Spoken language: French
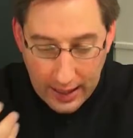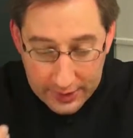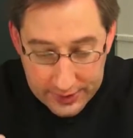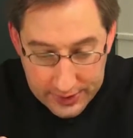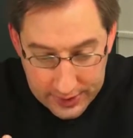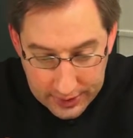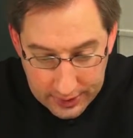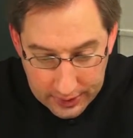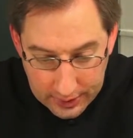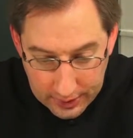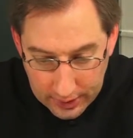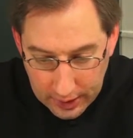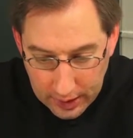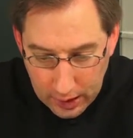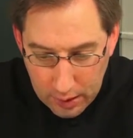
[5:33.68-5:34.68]
Ainsi,
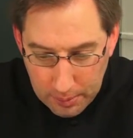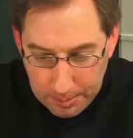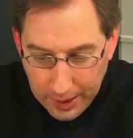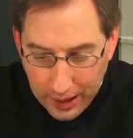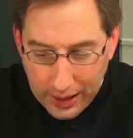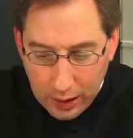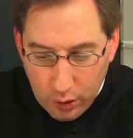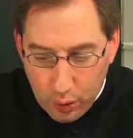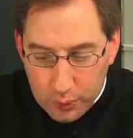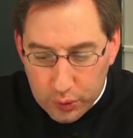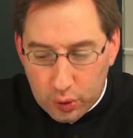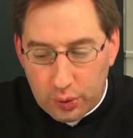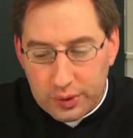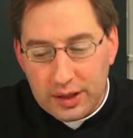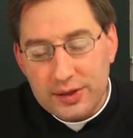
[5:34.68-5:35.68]
par la
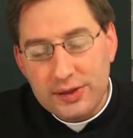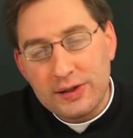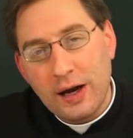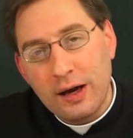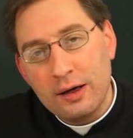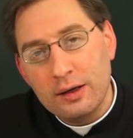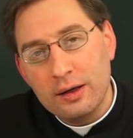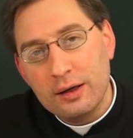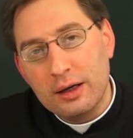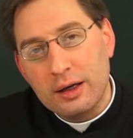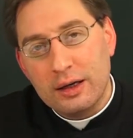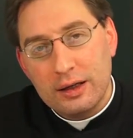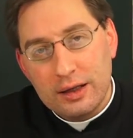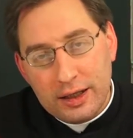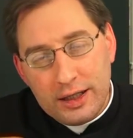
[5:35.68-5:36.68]
communion des saints,
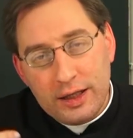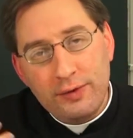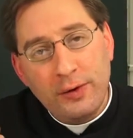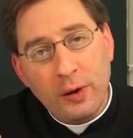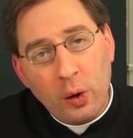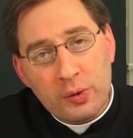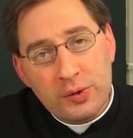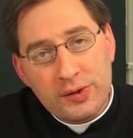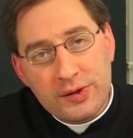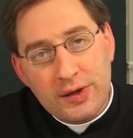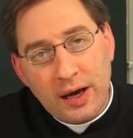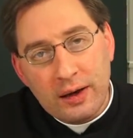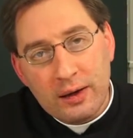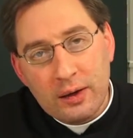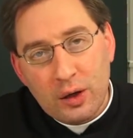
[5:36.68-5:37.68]
les différents
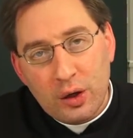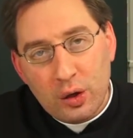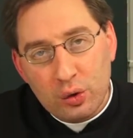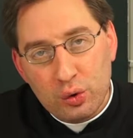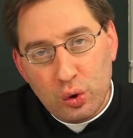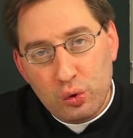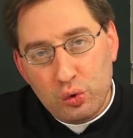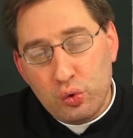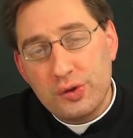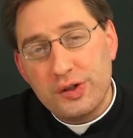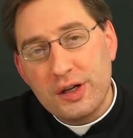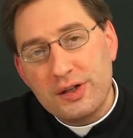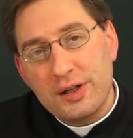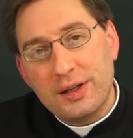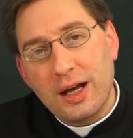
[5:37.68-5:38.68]
saints de tous
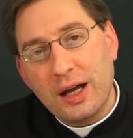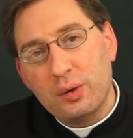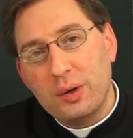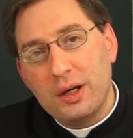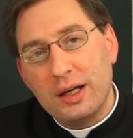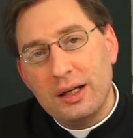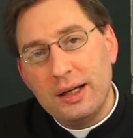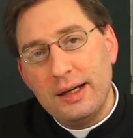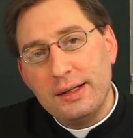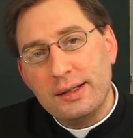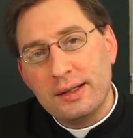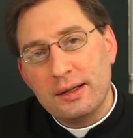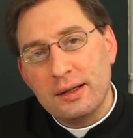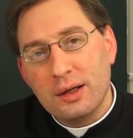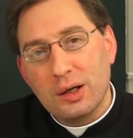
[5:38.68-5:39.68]
ces états de
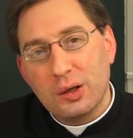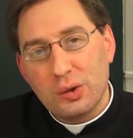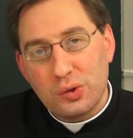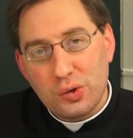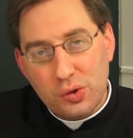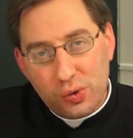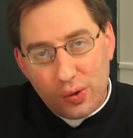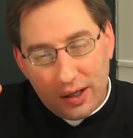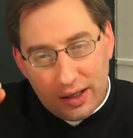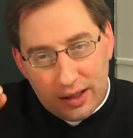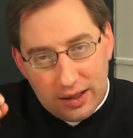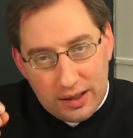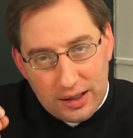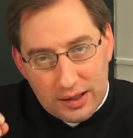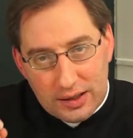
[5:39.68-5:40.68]
l'Église que ce soit
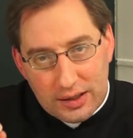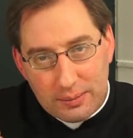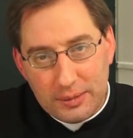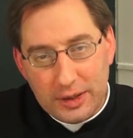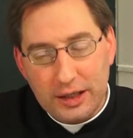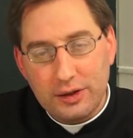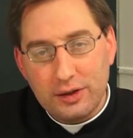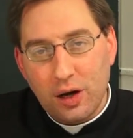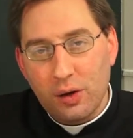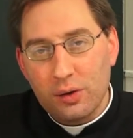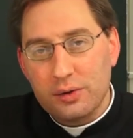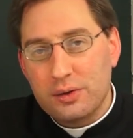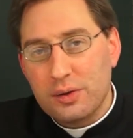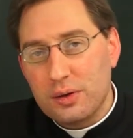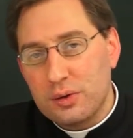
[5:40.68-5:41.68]
l'Église
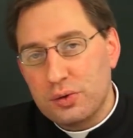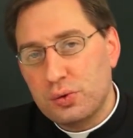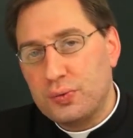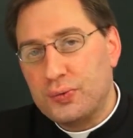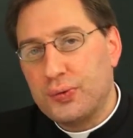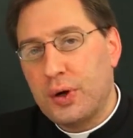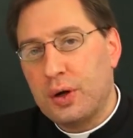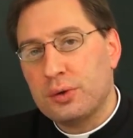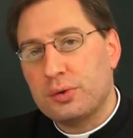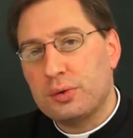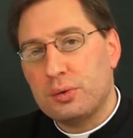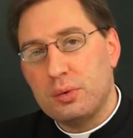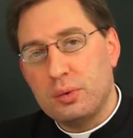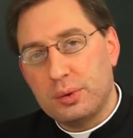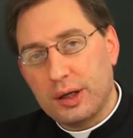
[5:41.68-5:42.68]
militante, souffrante
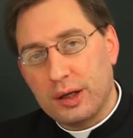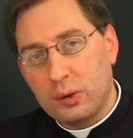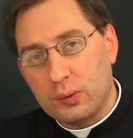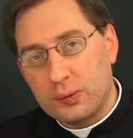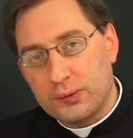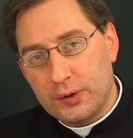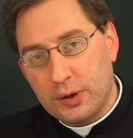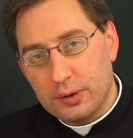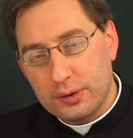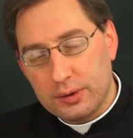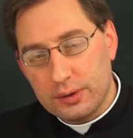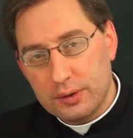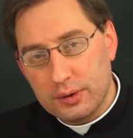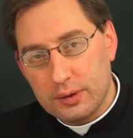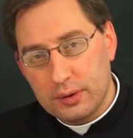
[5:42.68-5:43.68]
ou
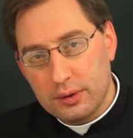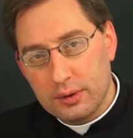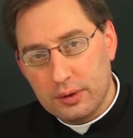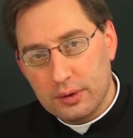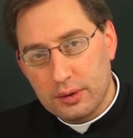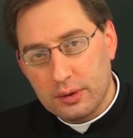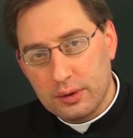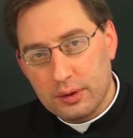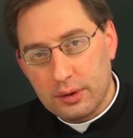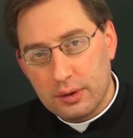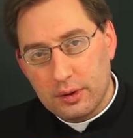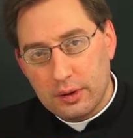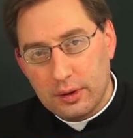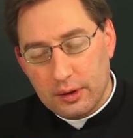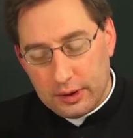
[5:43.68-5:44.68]
triomphante,
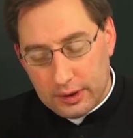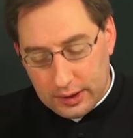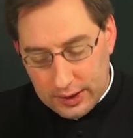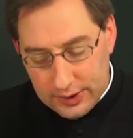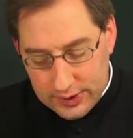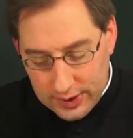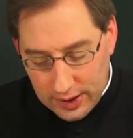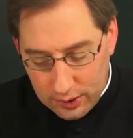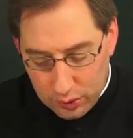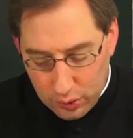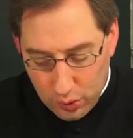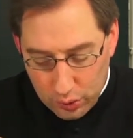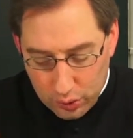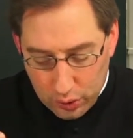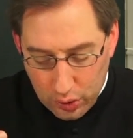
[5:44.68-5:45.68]
les saints
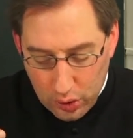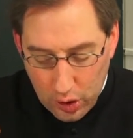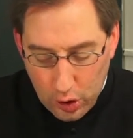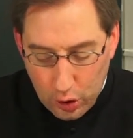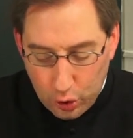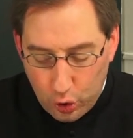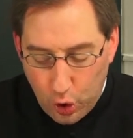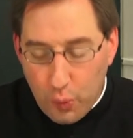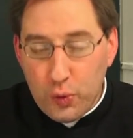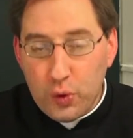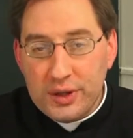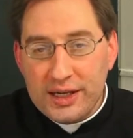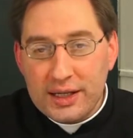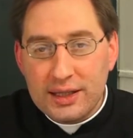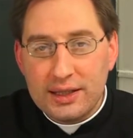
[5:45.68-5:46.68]
donc
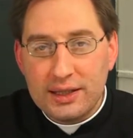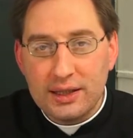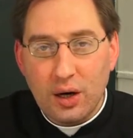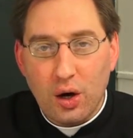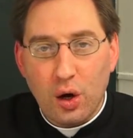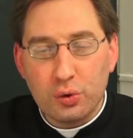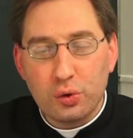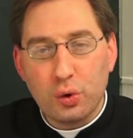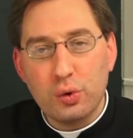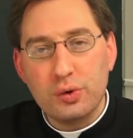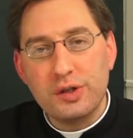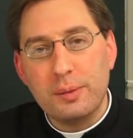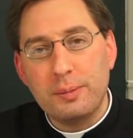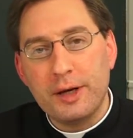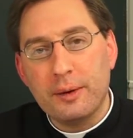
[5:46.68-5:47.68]
communiquent entre eux
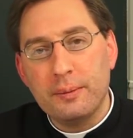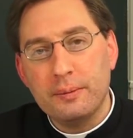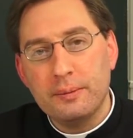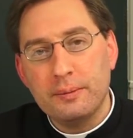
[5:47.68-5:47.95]
ces biens.